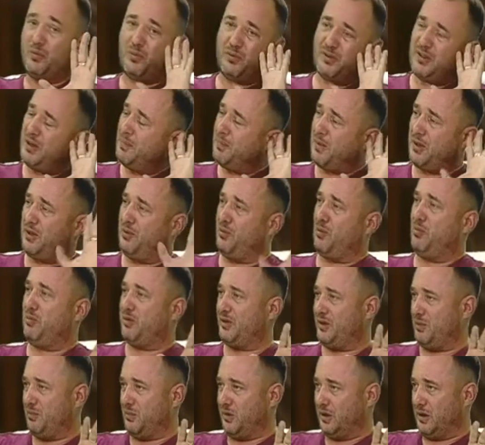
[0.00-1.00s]
Все про него бы
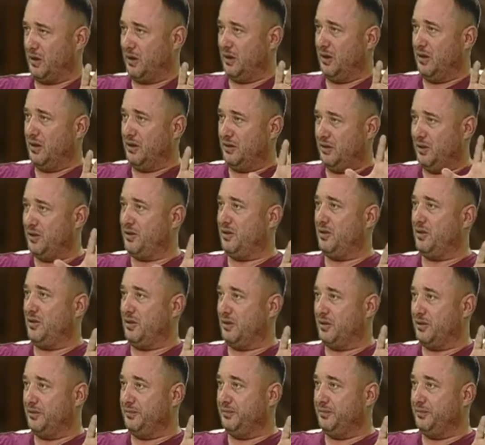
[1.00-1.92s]
забыли, не до них.